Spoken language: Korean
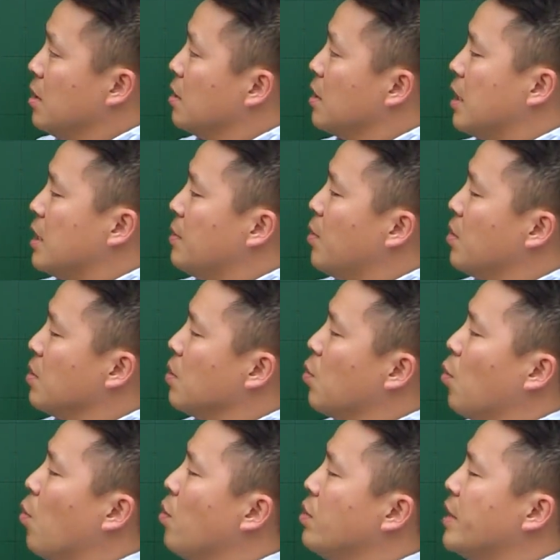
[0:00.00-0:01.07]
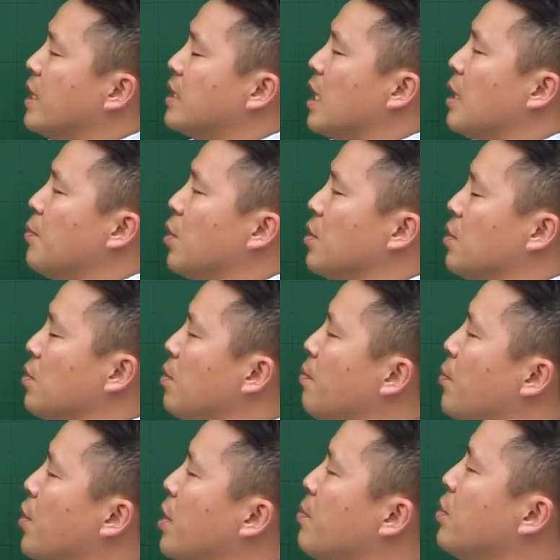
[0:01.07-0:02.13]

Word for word: 2번 골대사의 변화로 뼈의